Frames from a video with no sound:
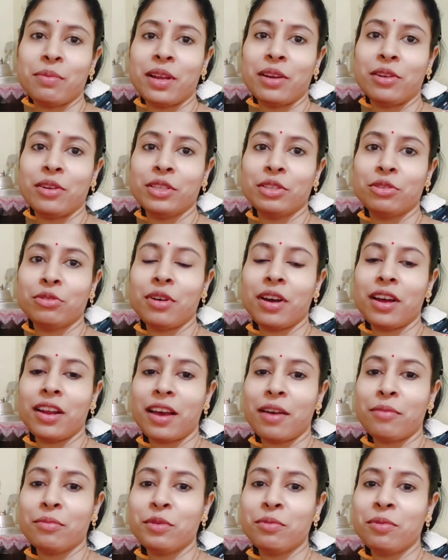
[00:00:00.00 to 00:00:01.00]
সবাই ভালো
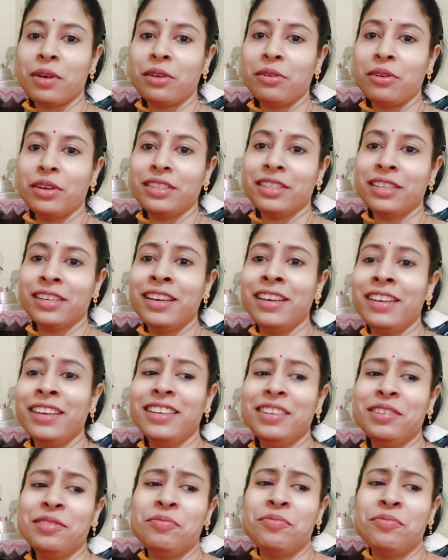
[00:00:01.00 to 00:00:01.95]
আছো আর আমিও ভালো আছি